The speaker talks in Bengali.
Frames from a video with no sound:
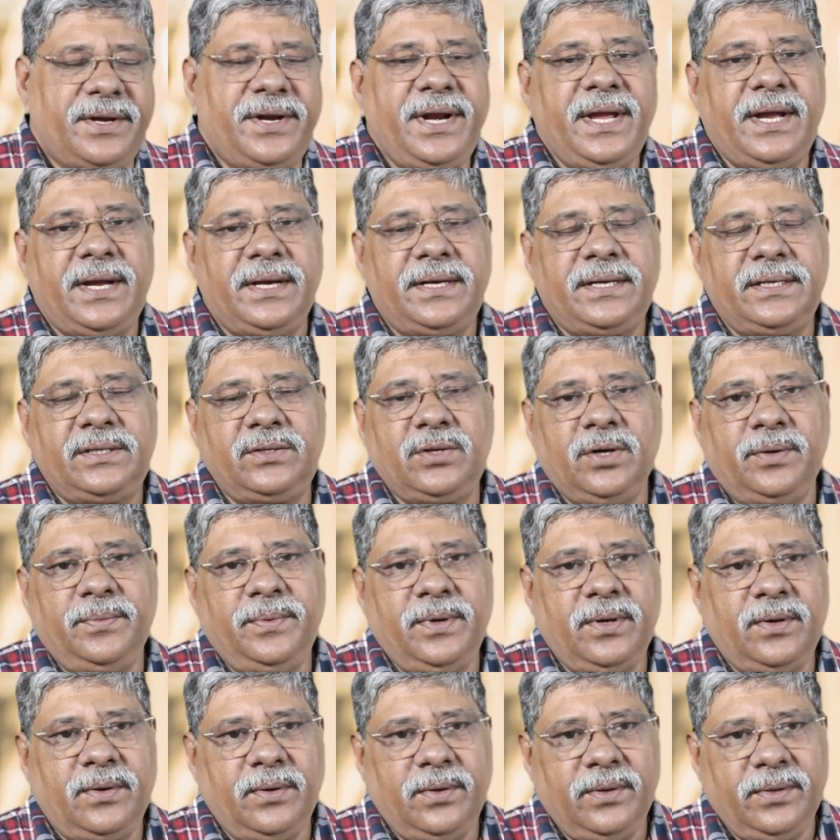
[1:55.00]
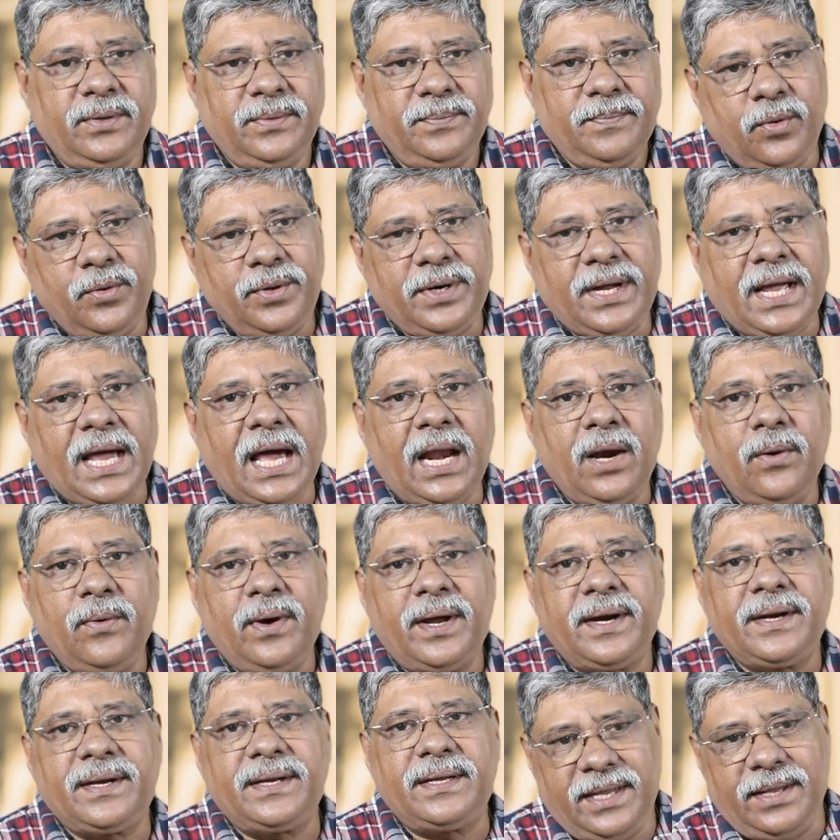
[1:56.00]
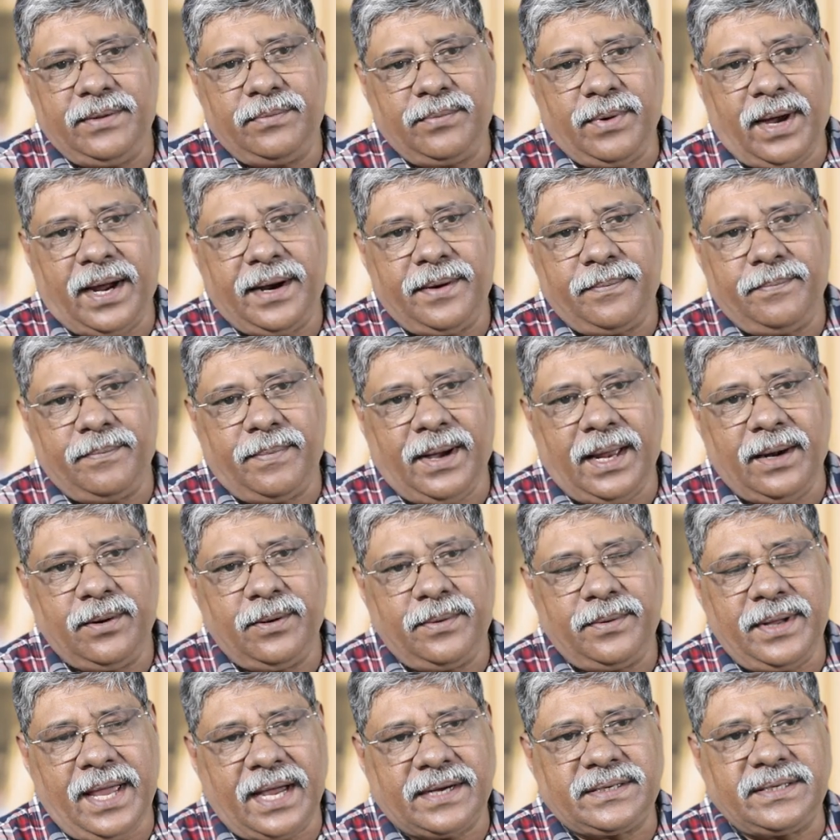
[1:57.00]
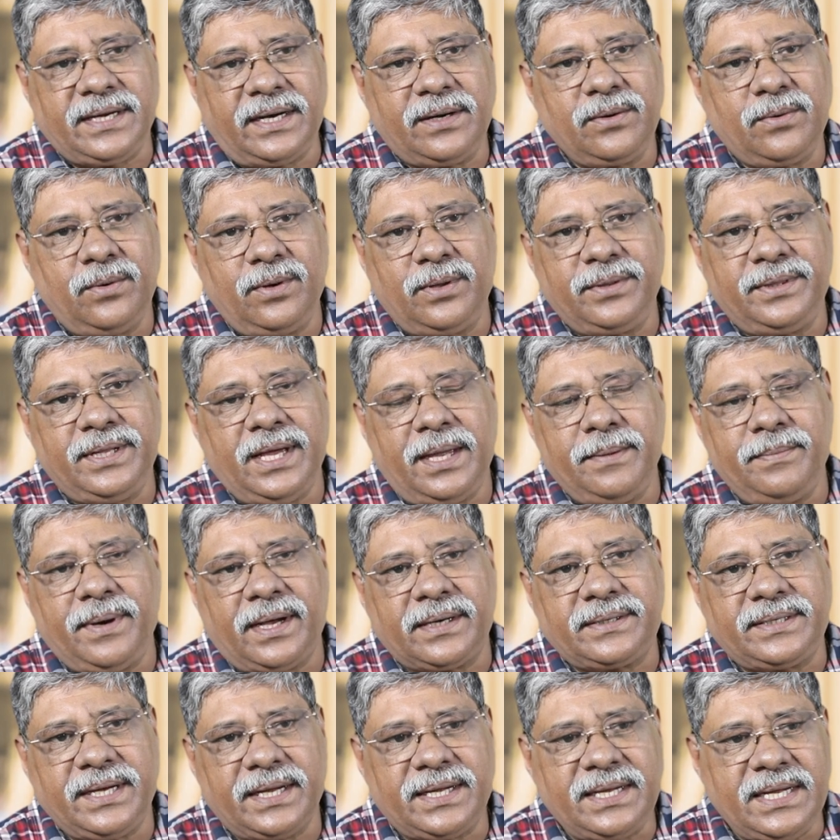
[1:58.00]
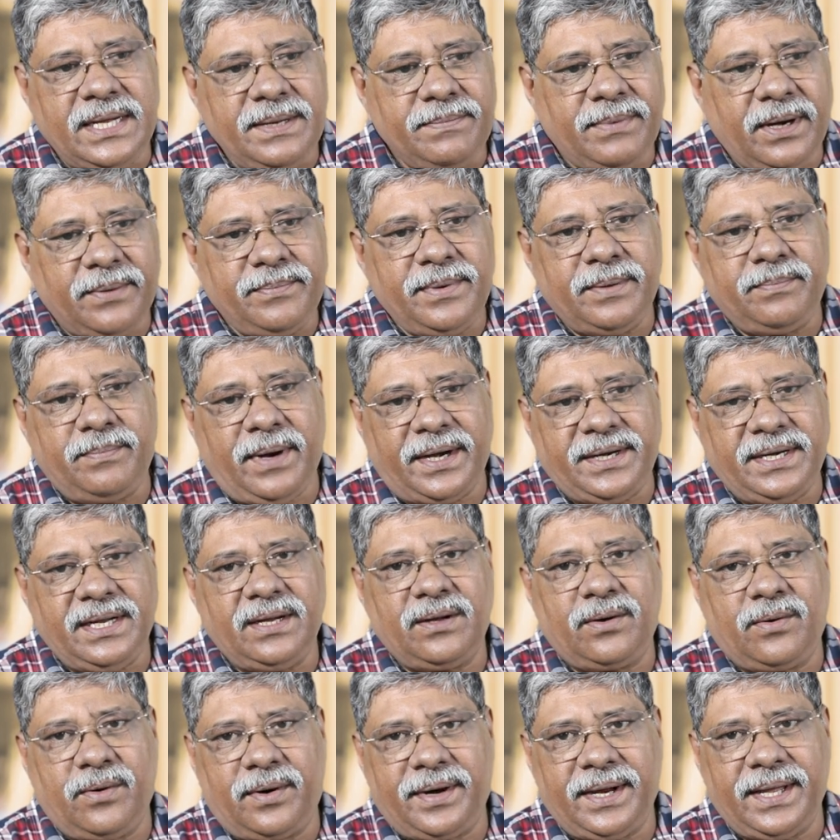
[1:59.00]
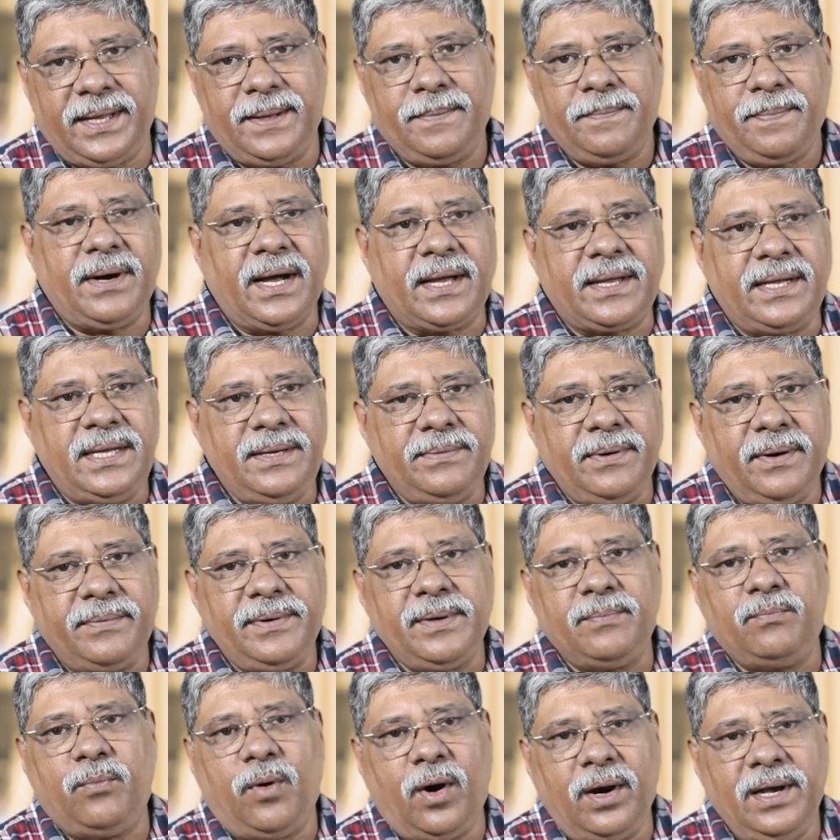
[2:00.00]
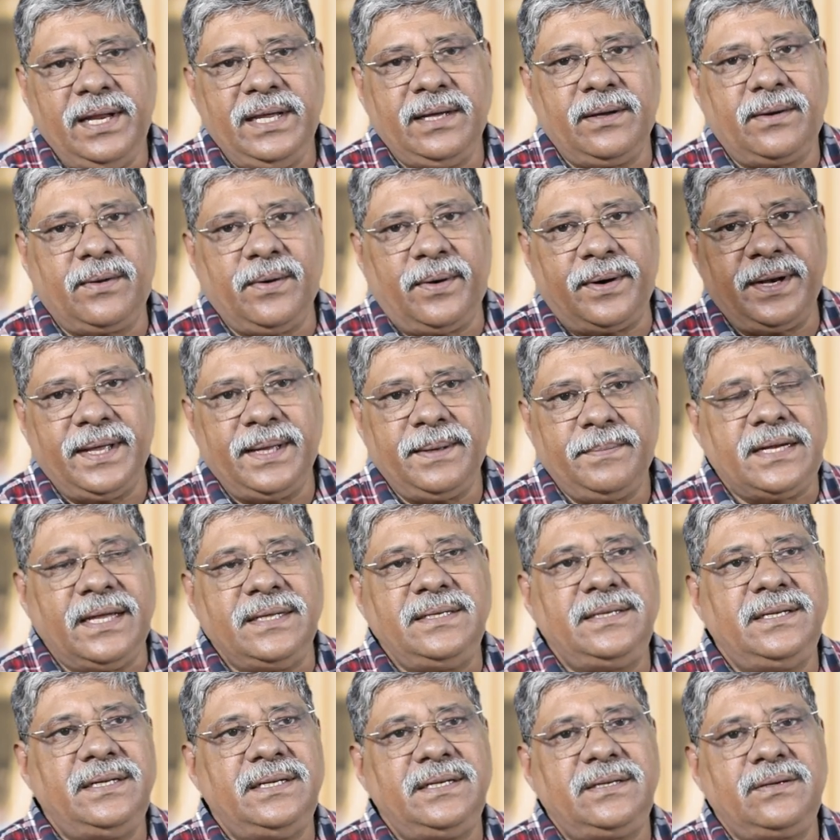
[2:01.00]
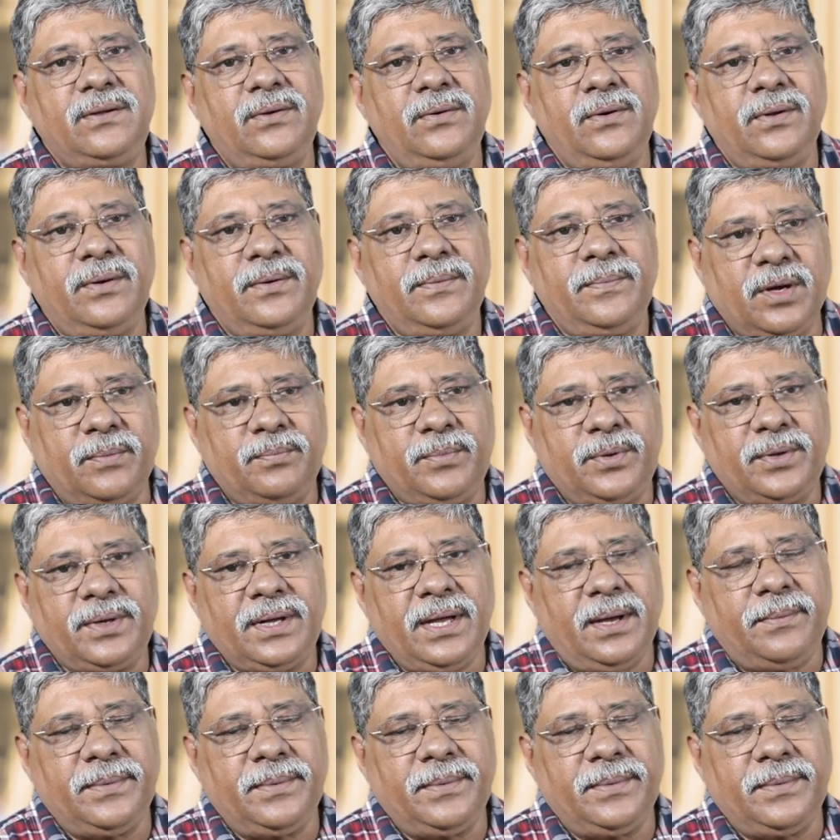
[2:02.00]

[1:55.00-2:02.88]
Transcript: ক্রিকেটের ছবিগুলো কোন খেলোয়াড় কি ভালো অ্যাকশনগুলো দেয় বা সে কিভাবে ব্যাটিং করে বা কিভাবে বোলিং করে সেই জিনিসগুলো সম্পর্কে